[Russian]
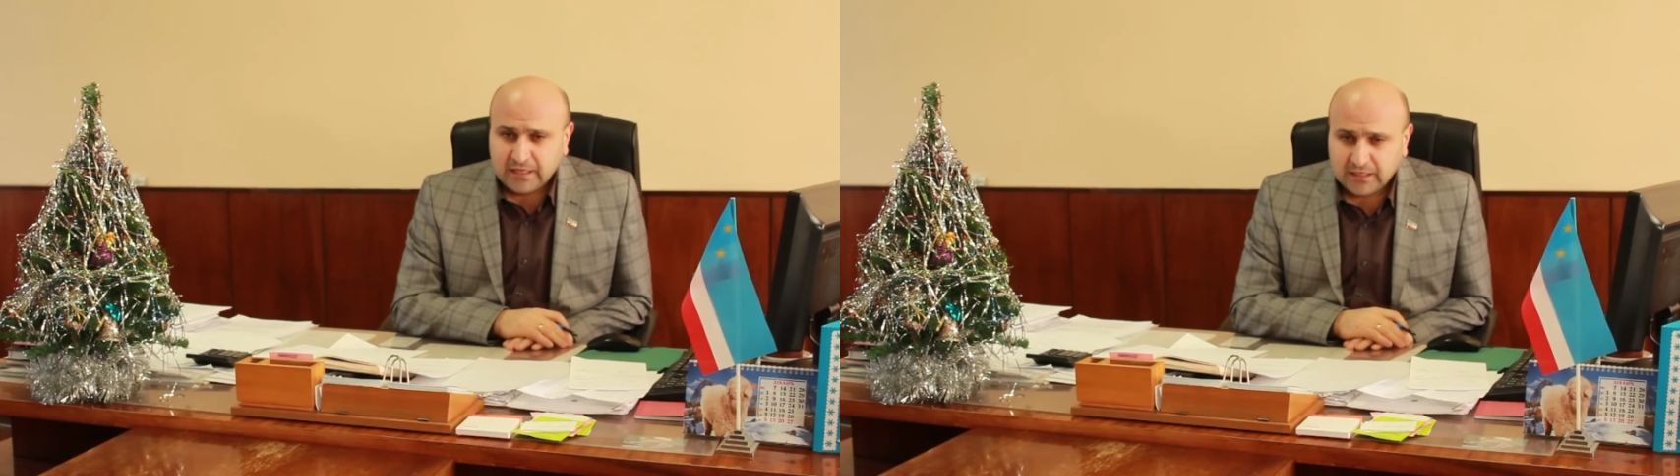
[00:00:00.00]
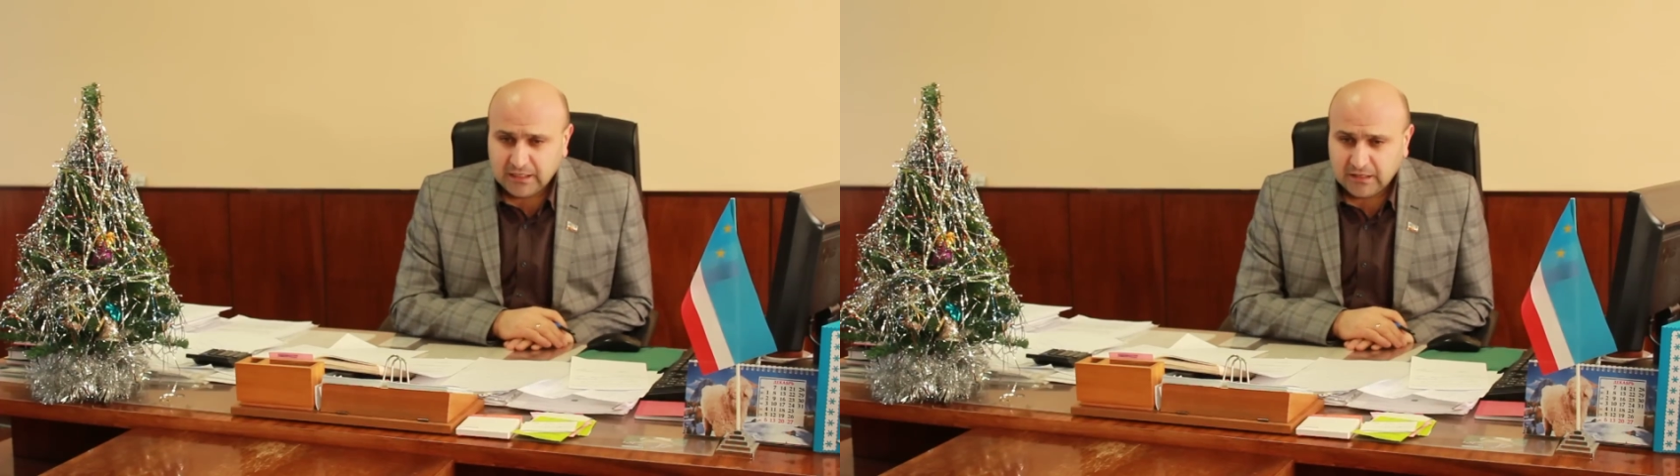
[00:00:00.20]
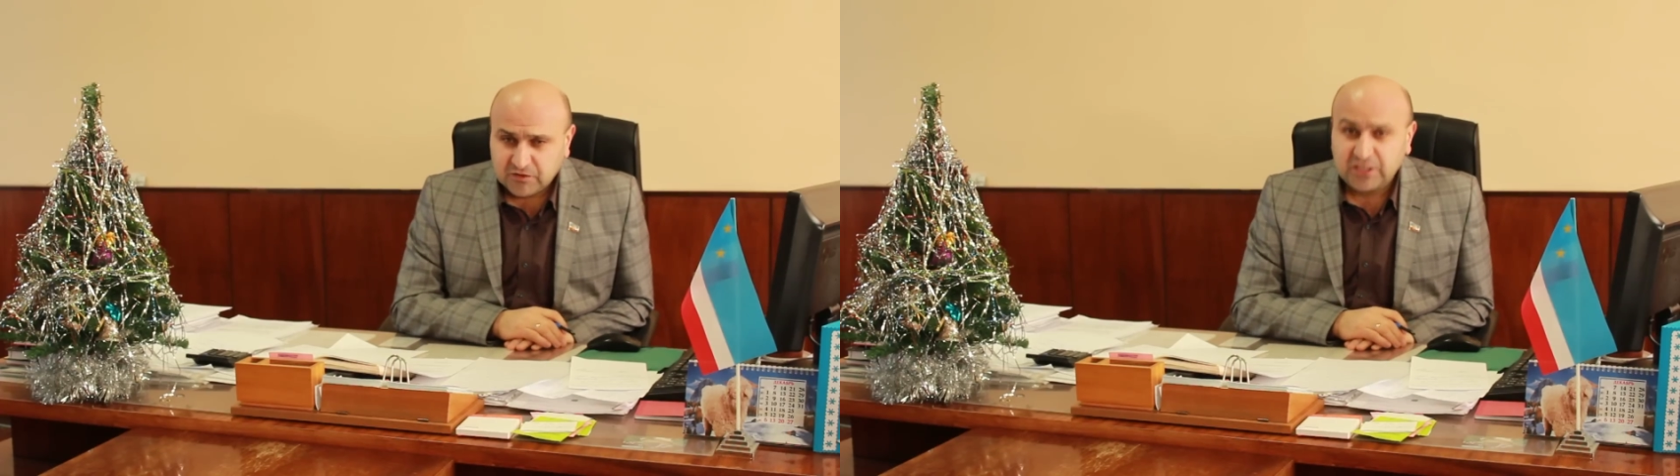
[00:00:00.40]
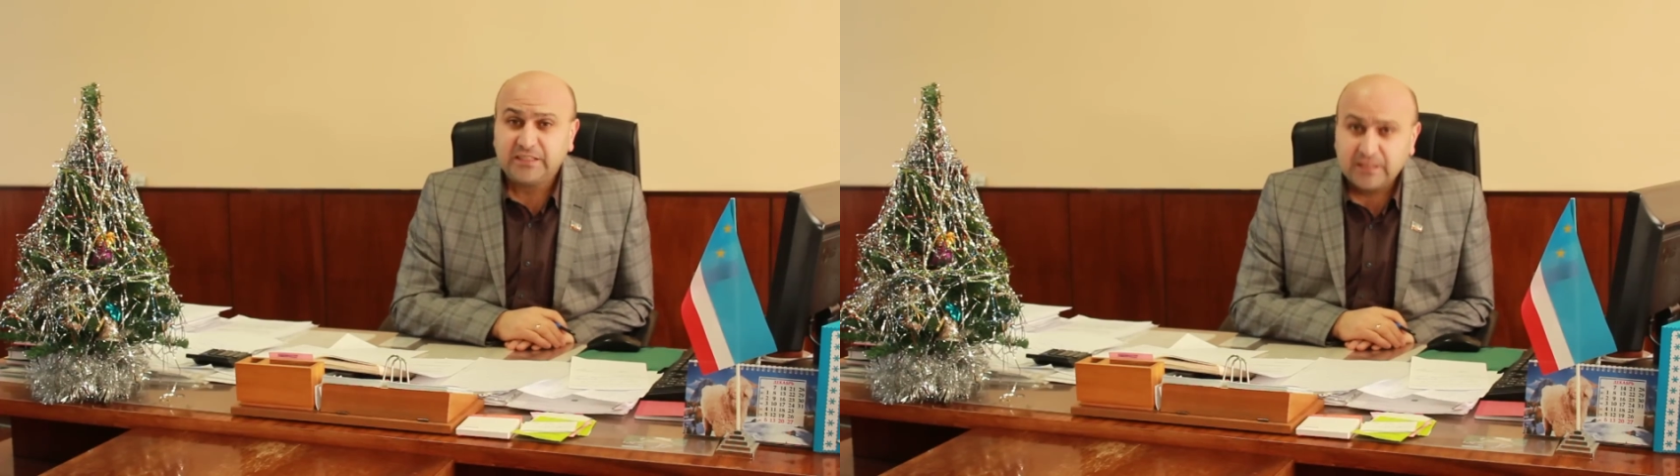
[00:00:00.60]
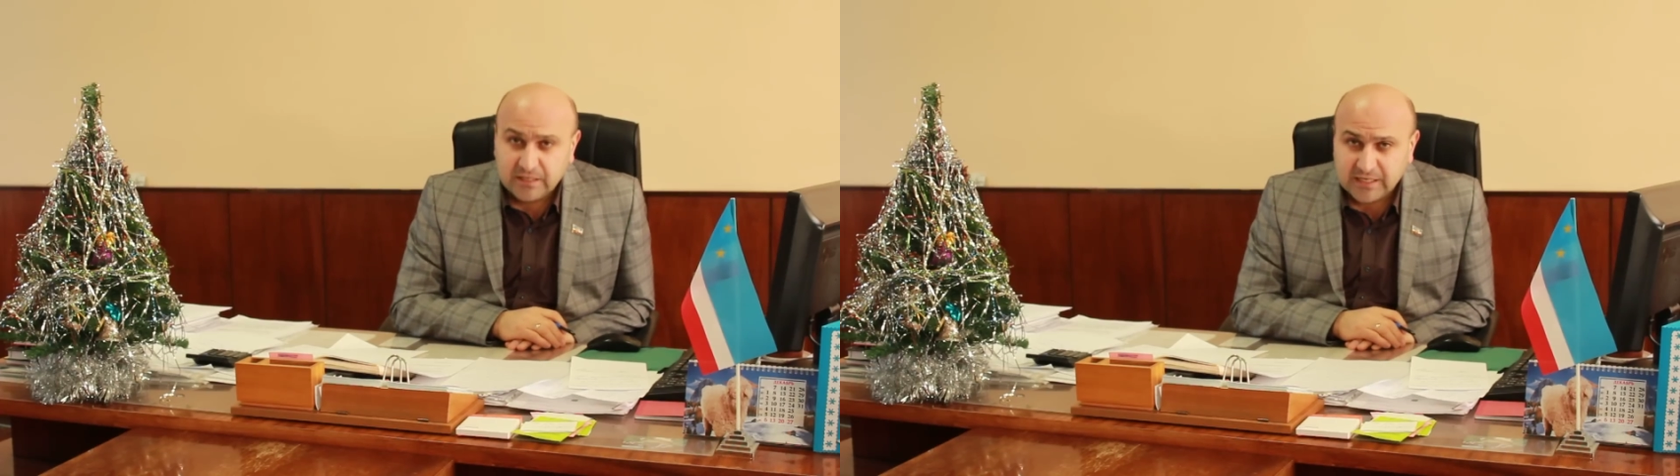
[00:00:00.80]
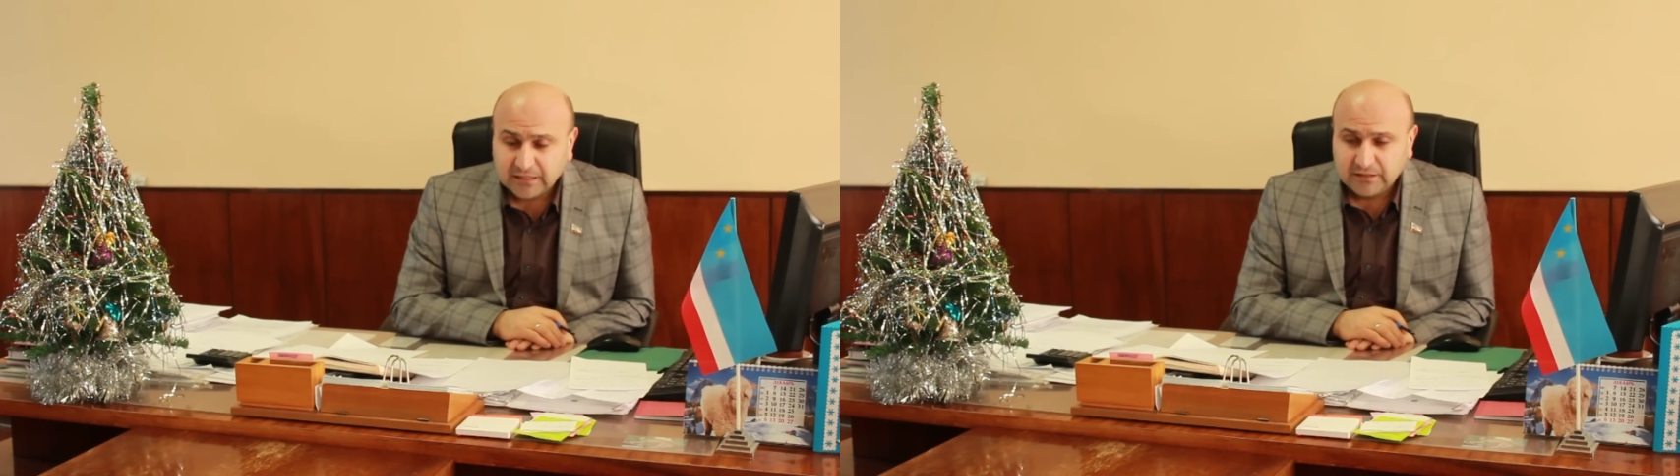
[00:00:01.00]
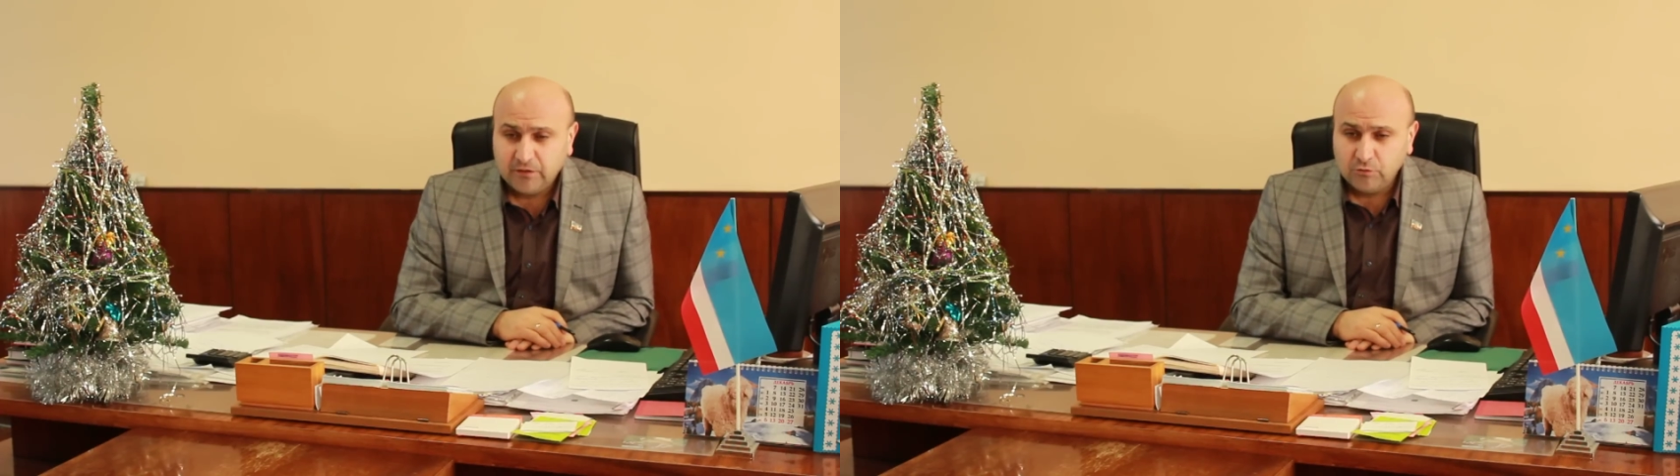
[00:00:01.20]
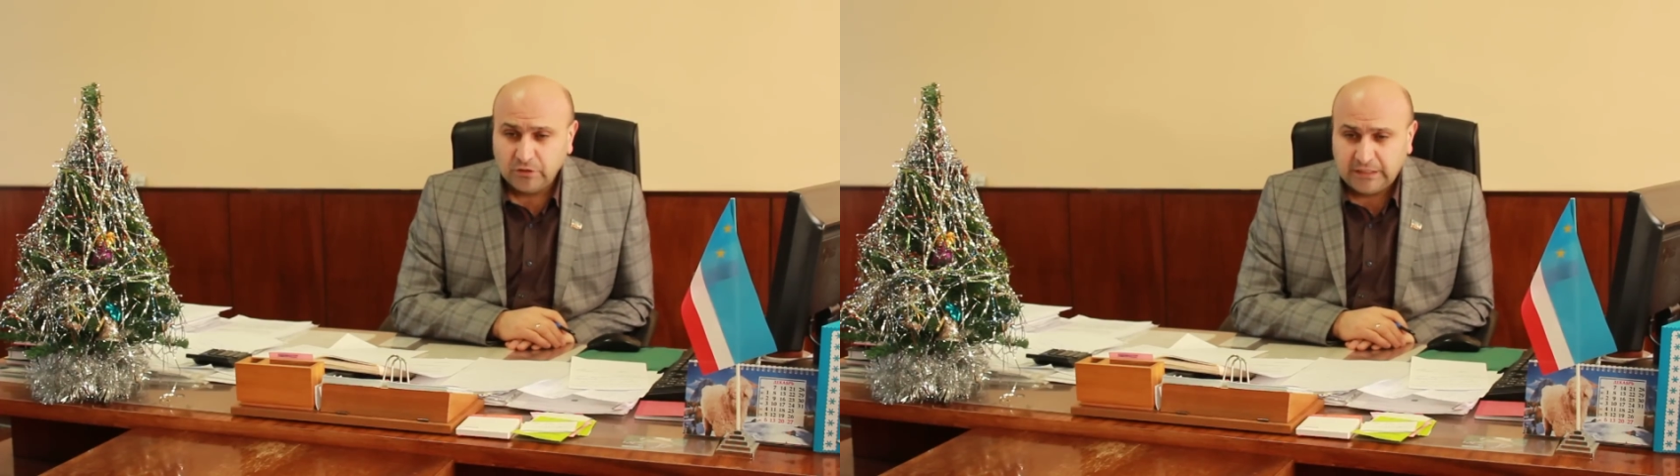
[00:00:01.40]
в
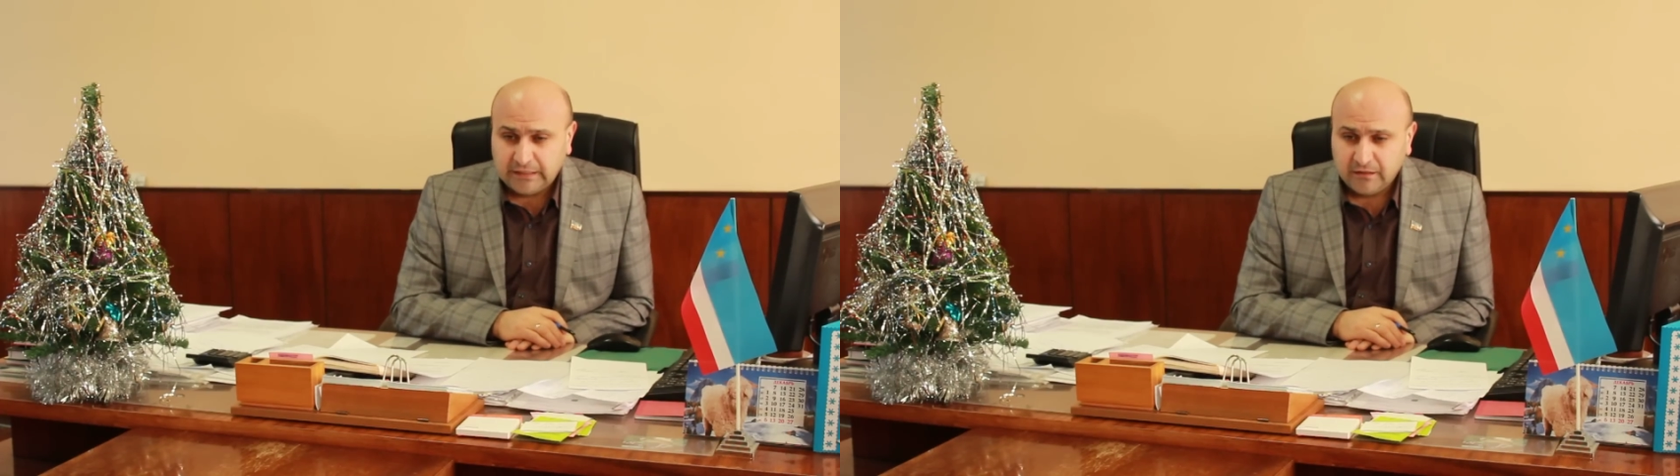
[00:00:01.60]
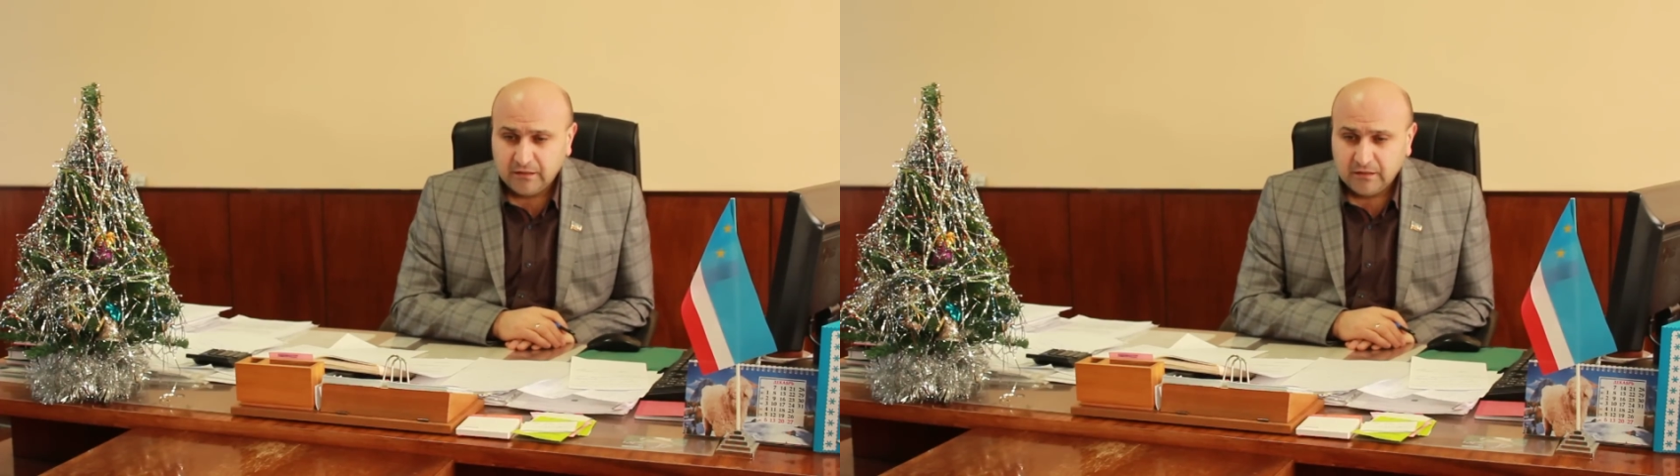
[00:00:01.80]
60-е годы